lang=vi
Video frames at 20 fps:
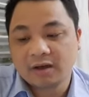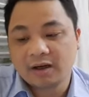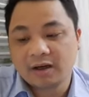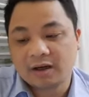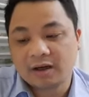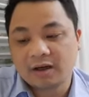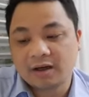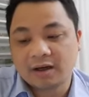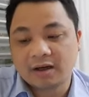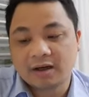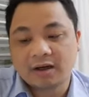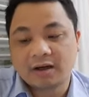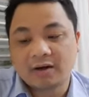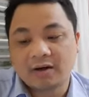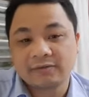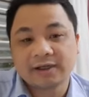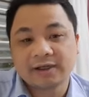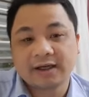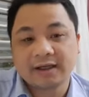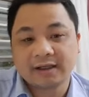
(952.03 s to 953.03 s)
uh,
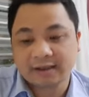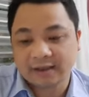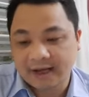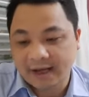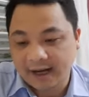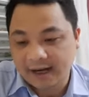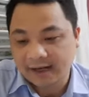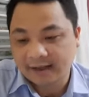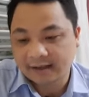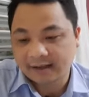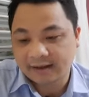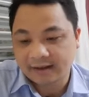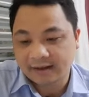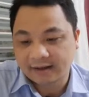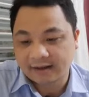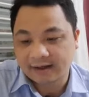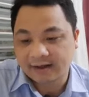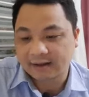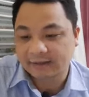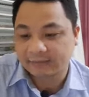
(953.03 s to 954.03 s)
không xác định thời hạn
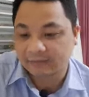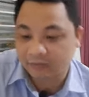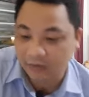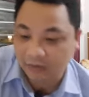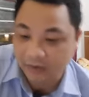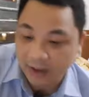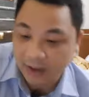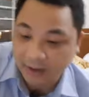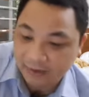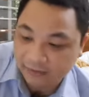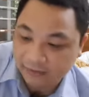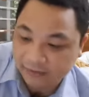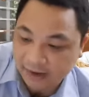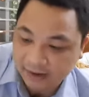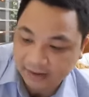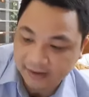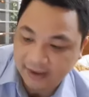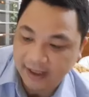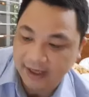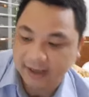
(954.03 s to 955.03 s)
uh, với hợp đồng xác
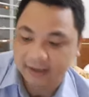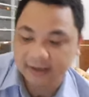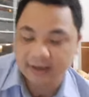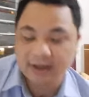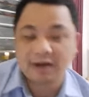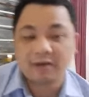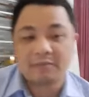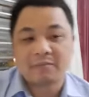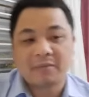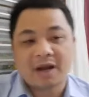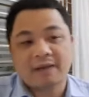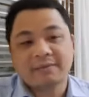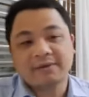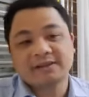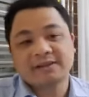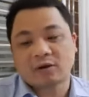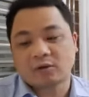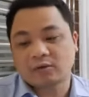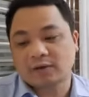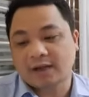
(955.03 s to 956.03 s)
định thời hạn
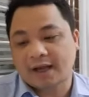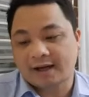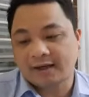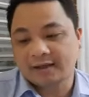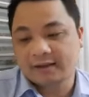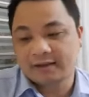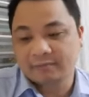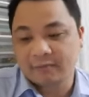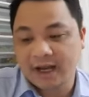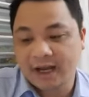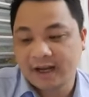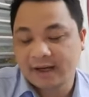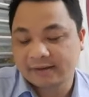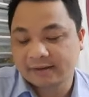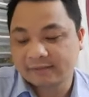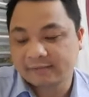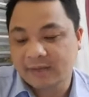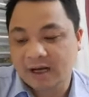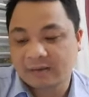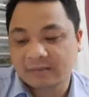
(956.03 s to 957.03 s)
36 tháng liên B
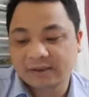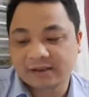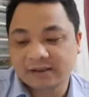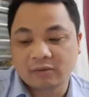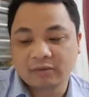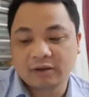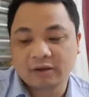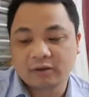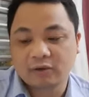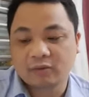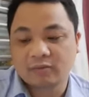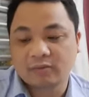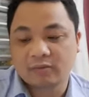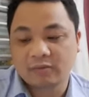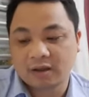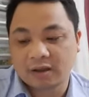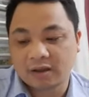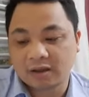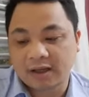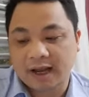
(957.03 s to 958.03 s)
36 liên tục
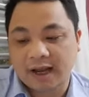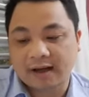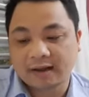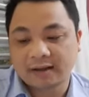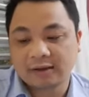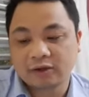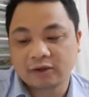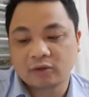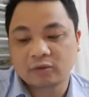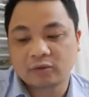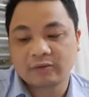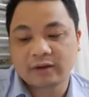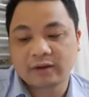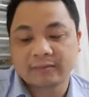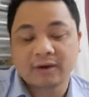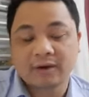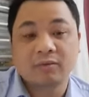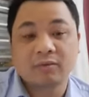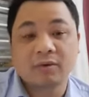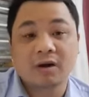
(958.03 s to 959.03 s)
uh, tháng liên tục với hợp
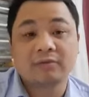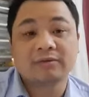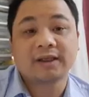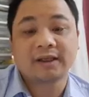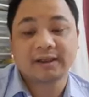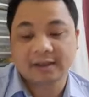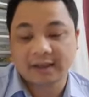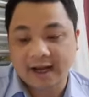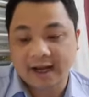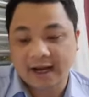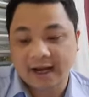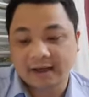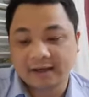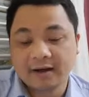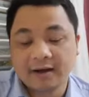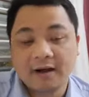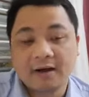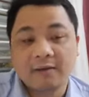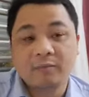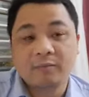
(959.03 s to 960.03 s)
đồng không xác định thời hạn
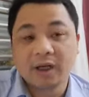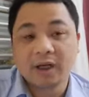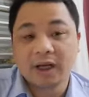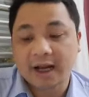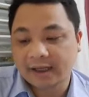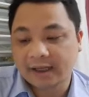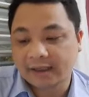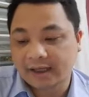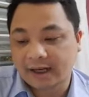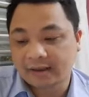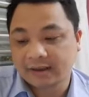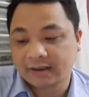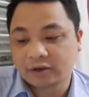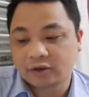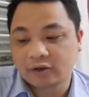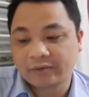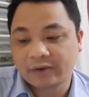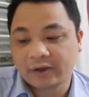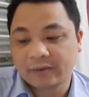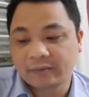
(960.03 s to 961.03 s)
12 tháng liên
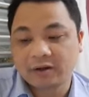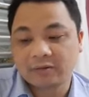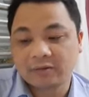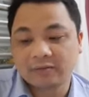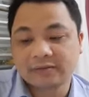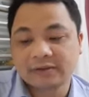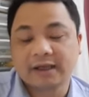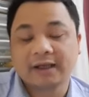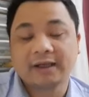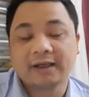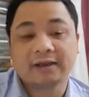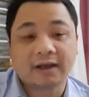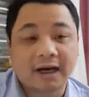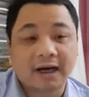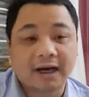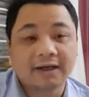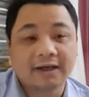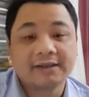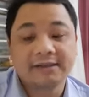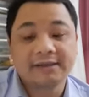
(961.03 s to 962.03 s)
tục với hợp đồng xác định thời
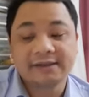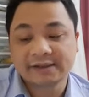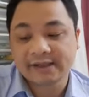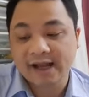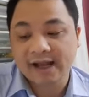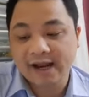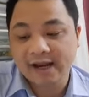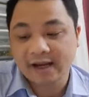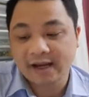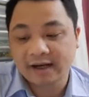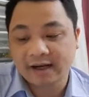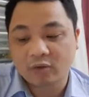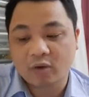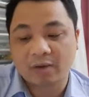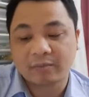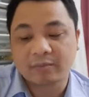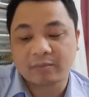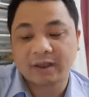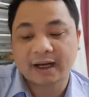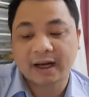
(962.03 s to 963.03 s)
hạn C là
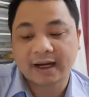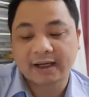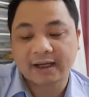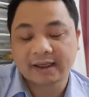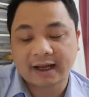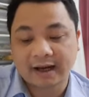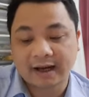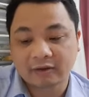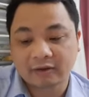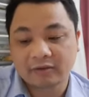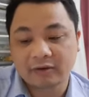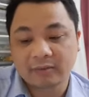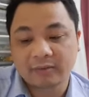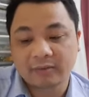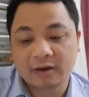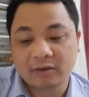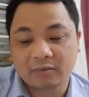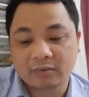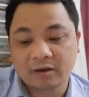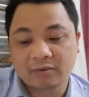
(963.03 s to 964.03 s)
khoảng 12 tháng đối với hợp
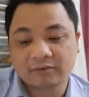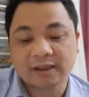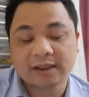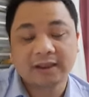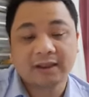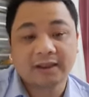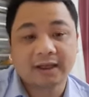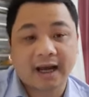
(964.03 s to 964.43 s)
đồng không xác định thời